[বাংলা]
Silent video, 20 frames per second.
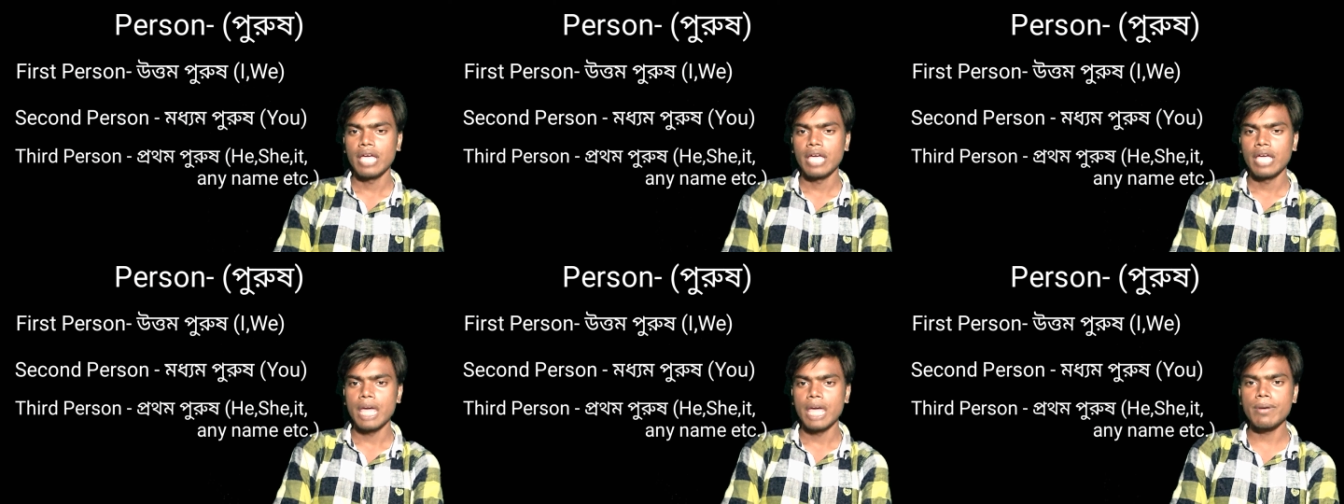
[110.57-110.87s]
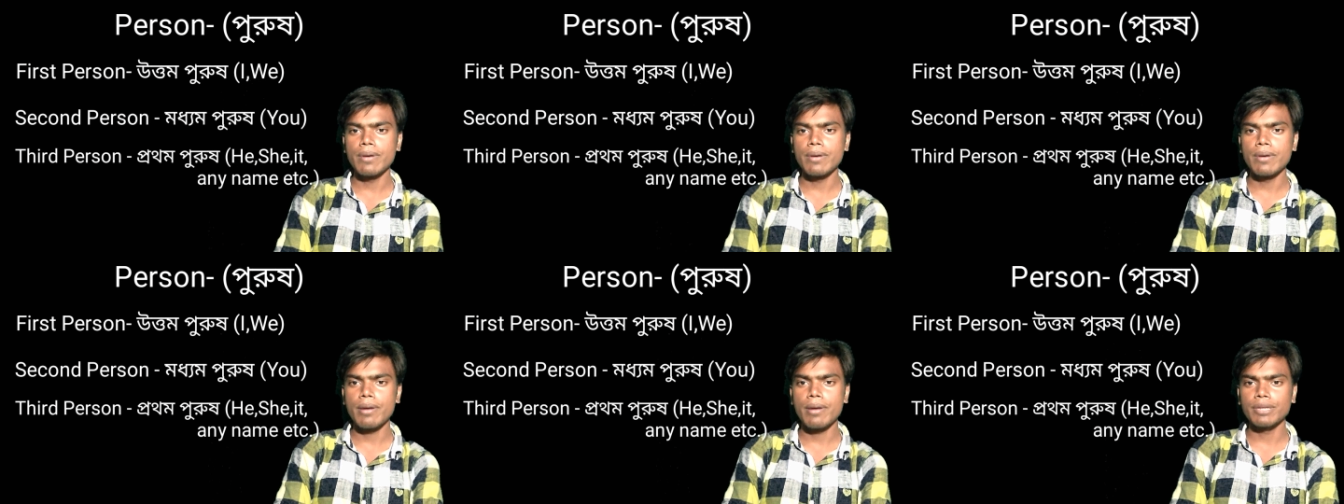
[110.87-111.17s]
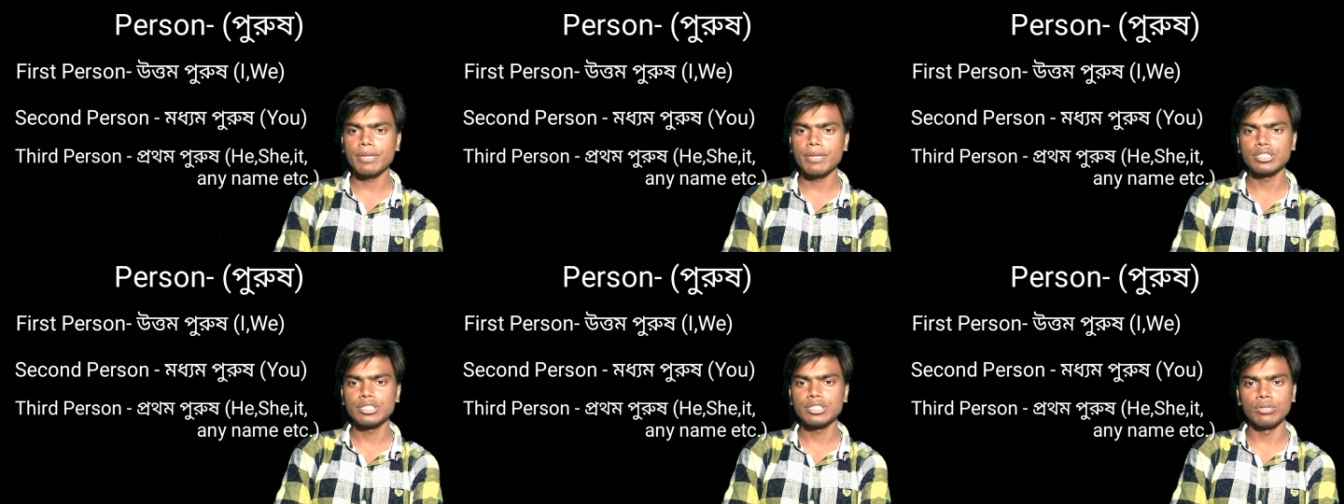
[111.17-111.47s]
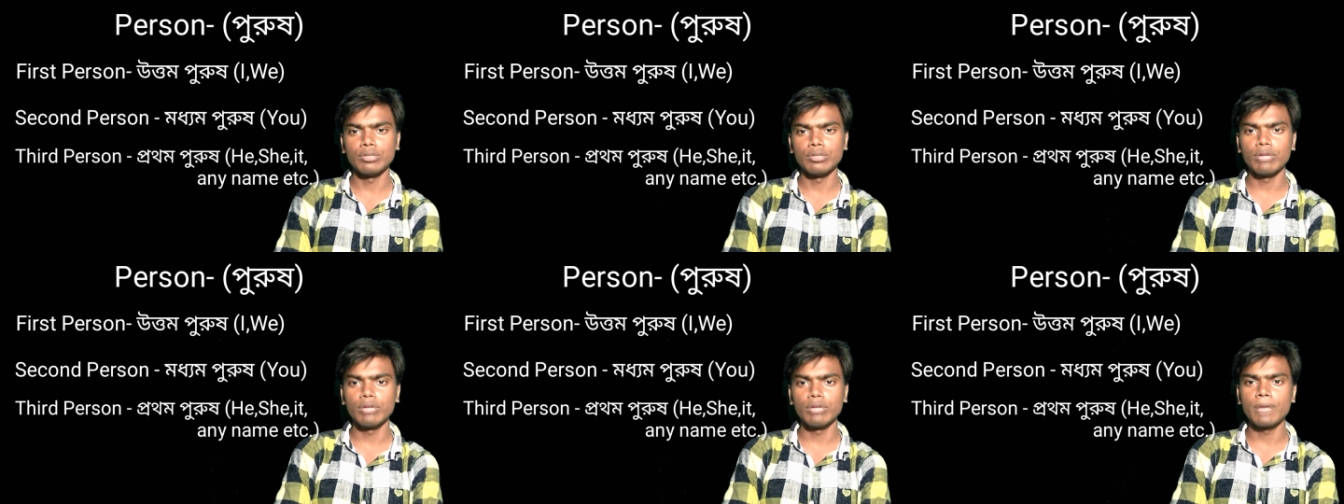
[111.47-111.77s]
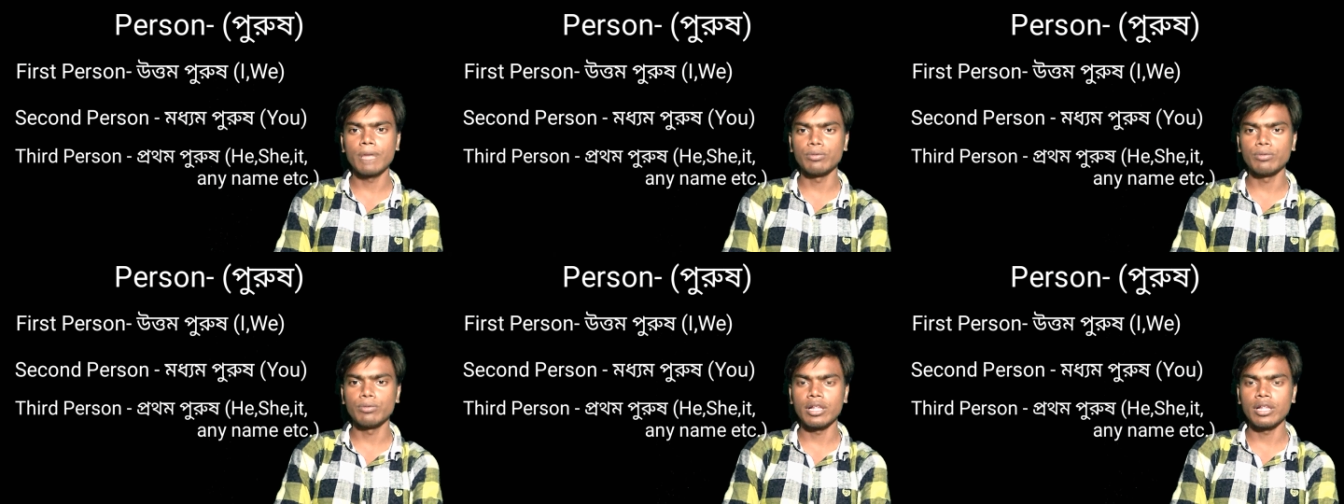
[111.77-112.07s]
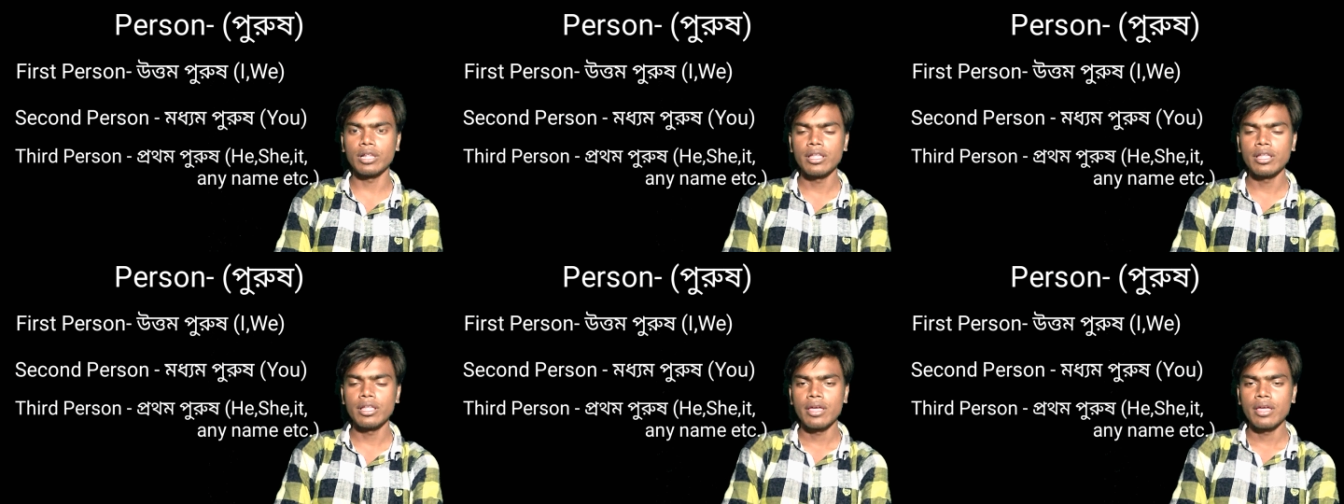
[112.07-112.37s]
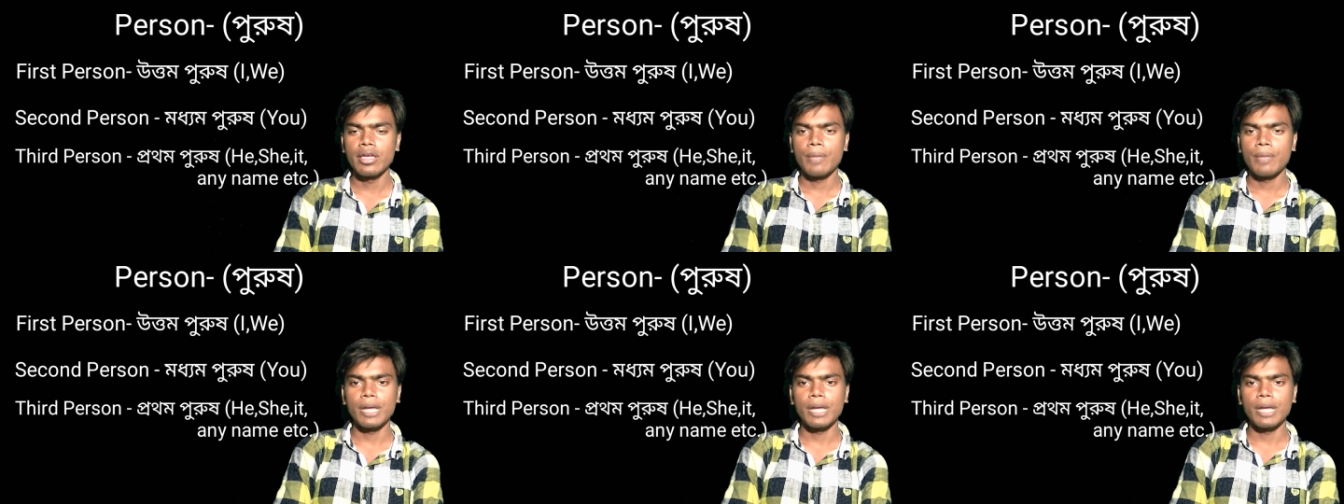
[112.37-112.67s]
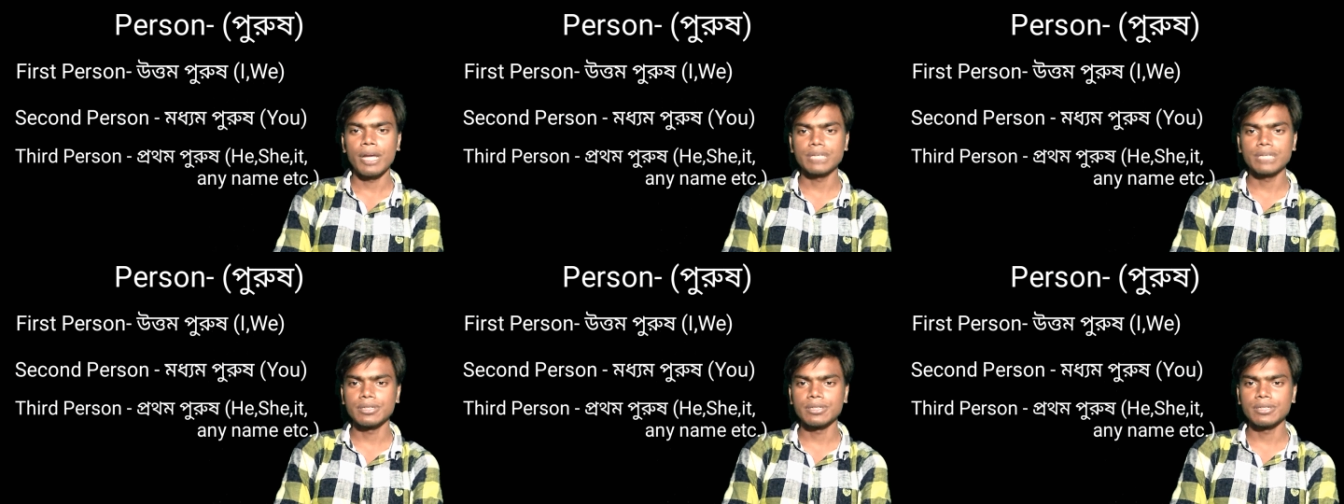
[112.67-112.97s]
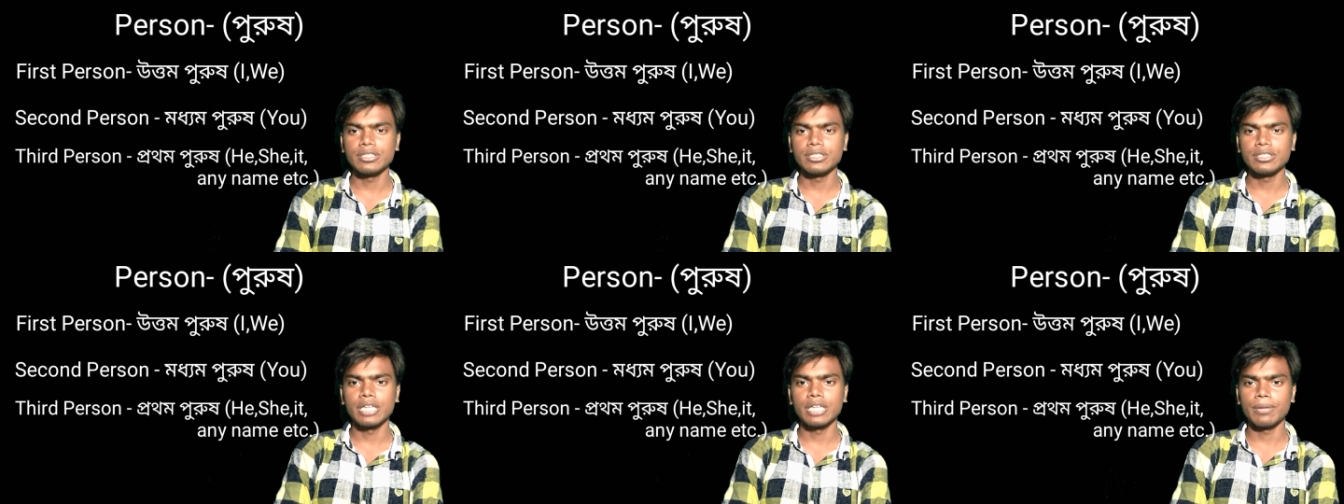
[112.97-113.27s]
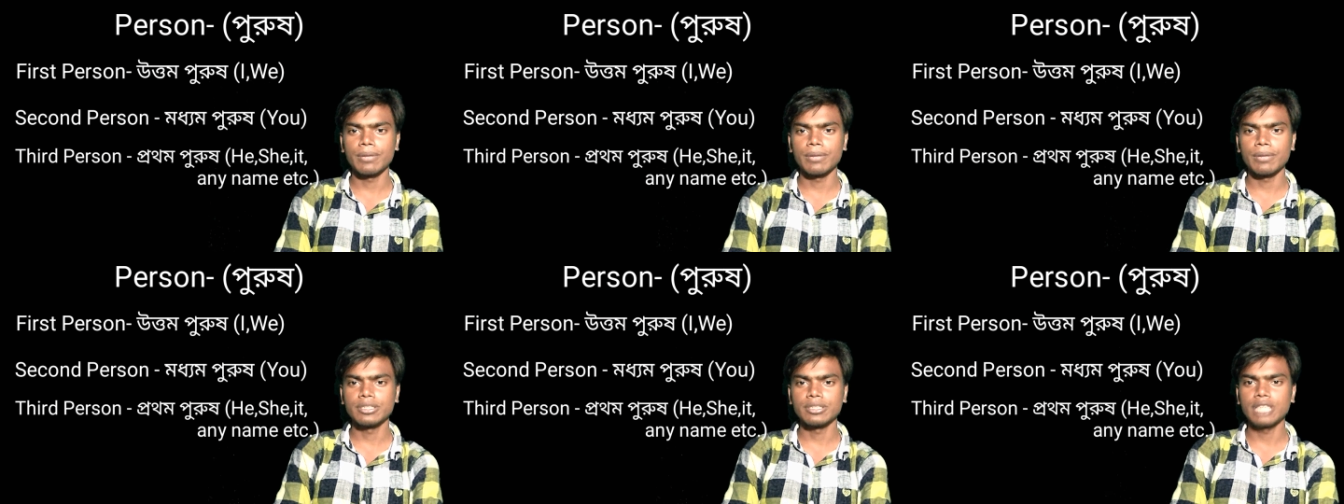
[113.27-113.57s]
এভাবে আমরা সিঙ্গুলার প্লুরাল ফার্স্ট পার্সন সেকেন্ড পার্সন